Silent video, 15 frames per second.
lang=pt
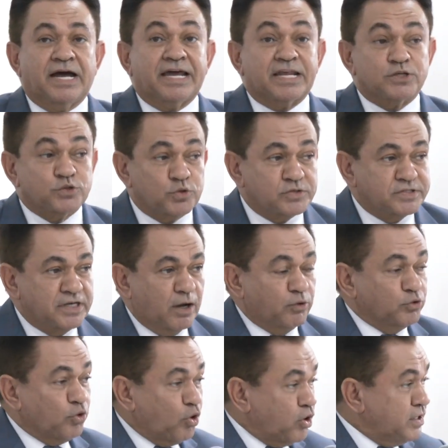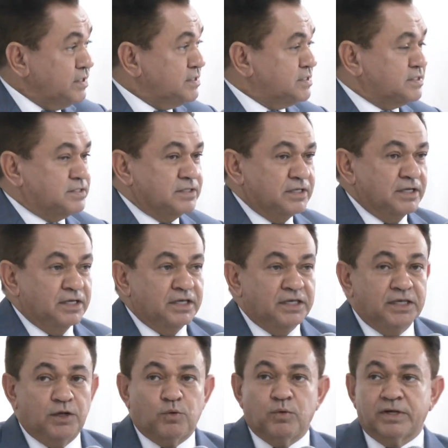foi representada pelo deputado
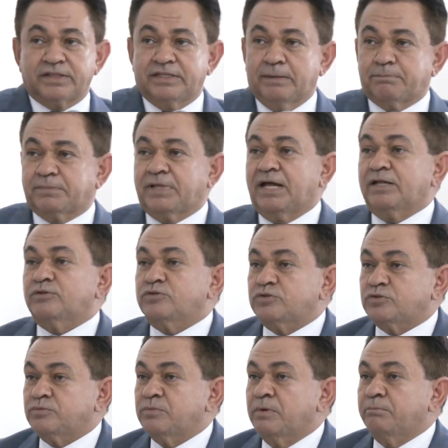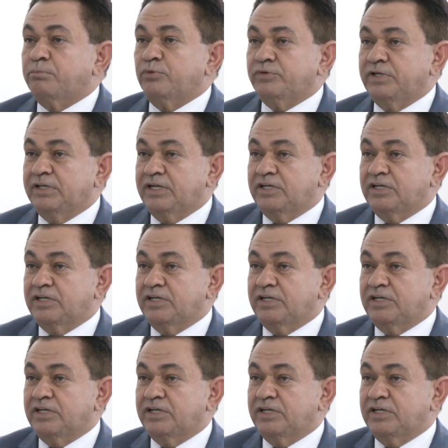Antônio Pereira, que destacou a